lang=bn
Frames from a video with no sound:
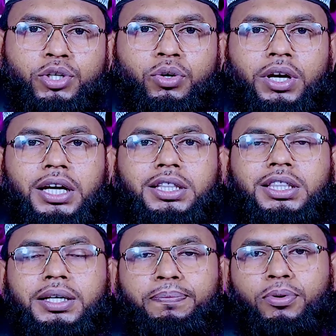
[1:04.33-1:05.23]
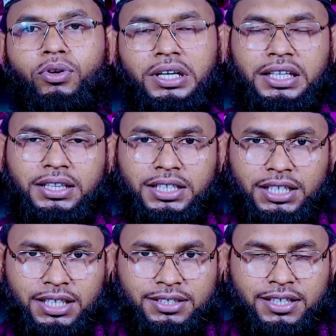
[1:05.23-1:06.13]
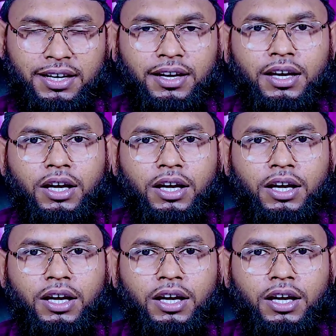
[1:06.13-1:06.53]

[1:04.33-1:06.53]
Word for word: বিশ্ব এর তীব্র নিন্দা জানাচ্ছে